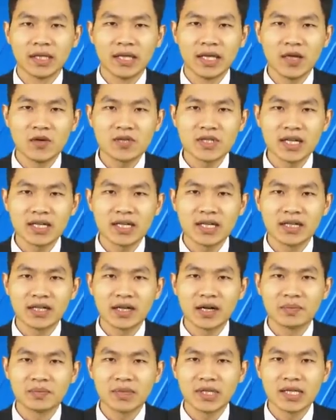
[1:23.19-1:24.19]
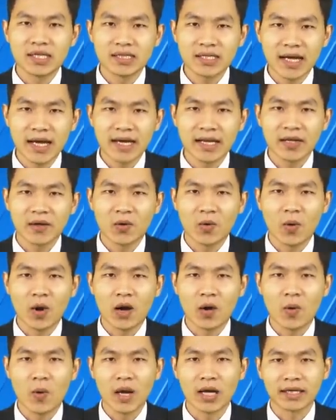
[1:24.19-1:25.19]
Nếu gia đình gặp thiên tai,
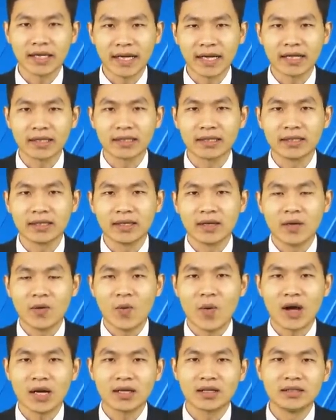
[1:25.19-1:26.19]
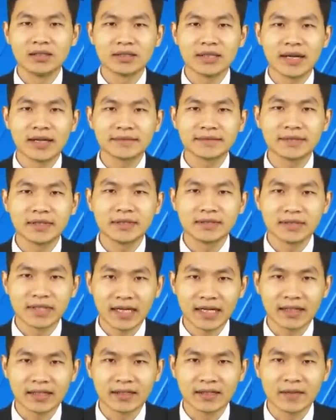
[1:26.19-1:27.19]
hỏa hoạn nặng hoặc người thân từ
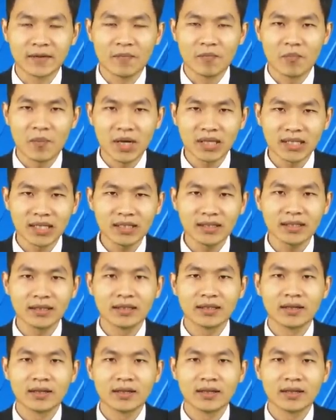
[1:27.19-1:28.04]
trần, mất tích